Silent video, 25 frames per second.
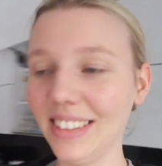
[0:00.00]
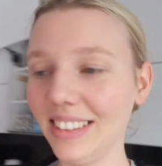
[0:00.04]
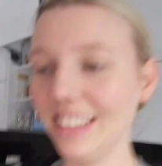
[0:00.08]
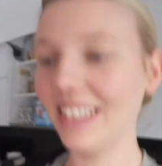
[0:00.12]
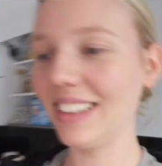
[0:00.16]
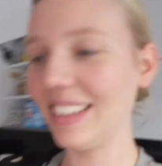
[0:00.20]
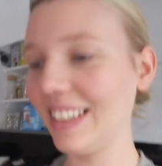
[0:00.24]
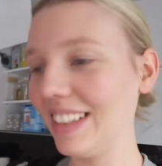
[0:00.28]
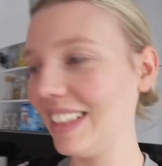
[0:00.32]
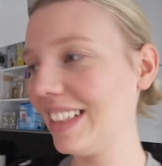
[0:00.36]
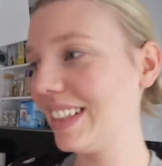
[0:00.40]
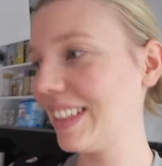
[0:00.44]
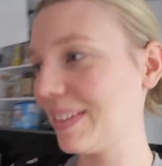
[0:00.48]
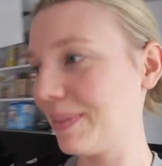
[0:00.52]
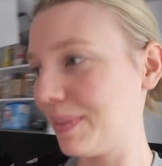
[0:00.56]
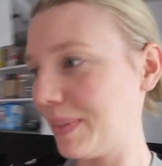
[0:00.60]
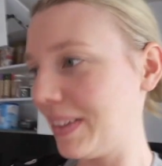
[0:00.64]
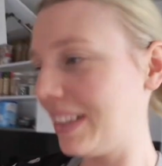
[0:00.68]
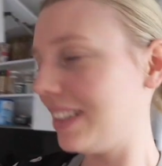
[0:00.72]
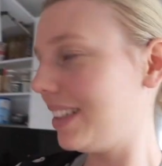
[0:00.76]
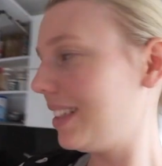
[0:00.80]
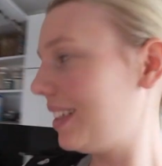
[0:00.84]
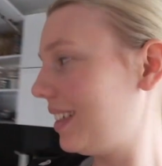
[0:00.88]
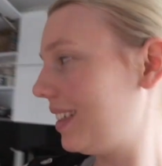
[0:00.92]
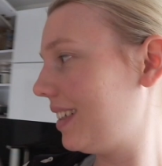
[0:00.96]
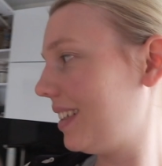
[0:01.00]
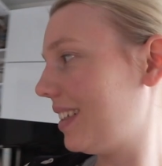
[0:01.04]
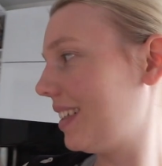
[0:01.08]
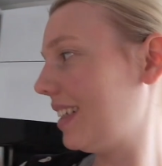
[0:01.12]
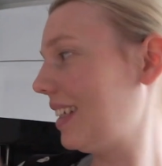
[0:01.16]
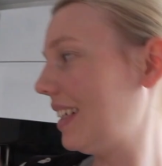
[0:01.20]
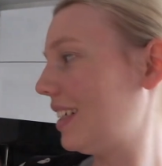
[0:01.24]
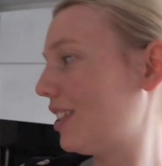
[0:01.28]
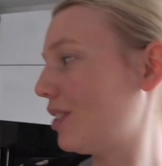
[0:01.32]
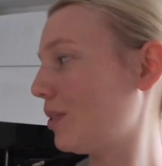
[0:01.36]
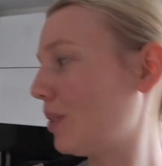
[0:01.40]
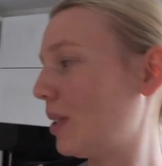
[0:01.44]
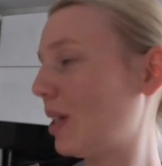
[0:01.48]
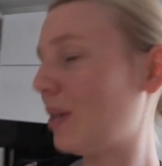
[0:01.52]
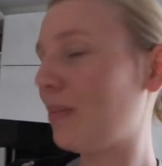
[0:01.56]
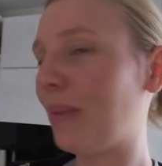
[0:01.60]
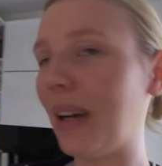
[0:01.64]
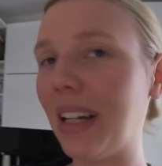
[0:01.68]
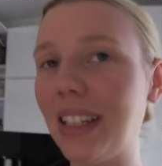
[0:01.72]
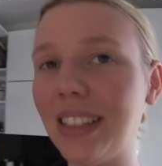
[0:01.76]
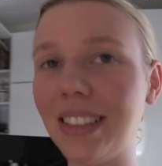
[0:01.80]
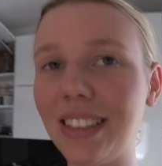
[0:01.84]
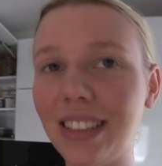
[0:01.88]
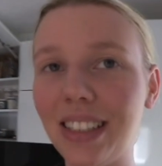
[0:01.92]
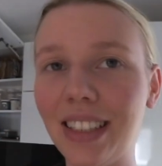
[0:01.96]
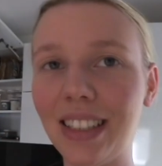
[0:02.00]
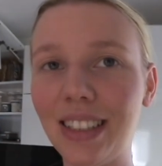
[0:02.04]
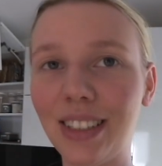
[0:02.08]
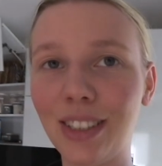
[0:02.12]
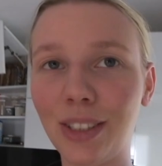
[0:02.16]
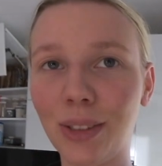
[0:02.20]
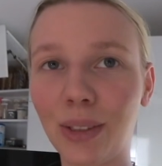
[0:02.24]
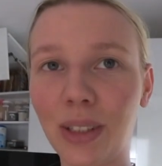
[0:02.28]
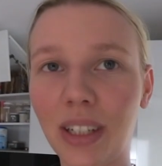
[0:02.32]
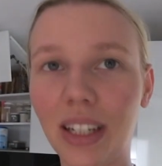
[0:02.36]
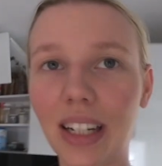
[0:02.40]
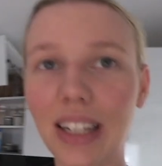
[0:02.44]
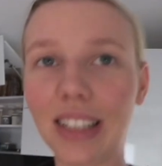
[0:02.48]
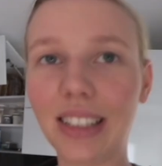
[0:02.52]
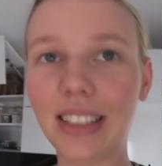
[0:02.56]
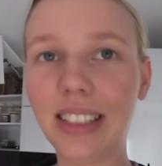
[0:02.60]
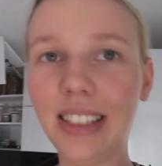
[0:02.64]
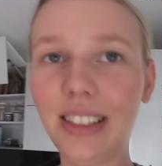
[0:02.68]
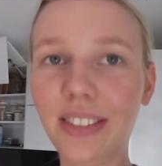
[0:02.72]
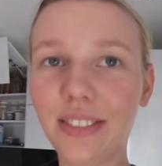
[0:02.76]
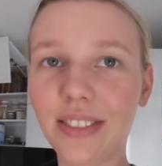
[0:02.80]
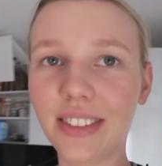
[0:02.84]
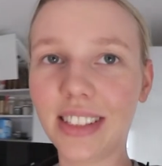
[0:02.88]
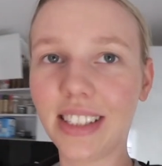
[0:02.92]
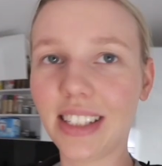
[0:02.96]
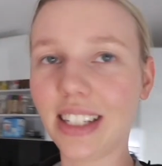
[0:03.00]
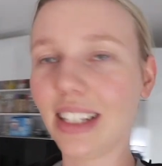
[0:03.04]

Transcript: Ja, ich bin nicht so der Meister in so kreativen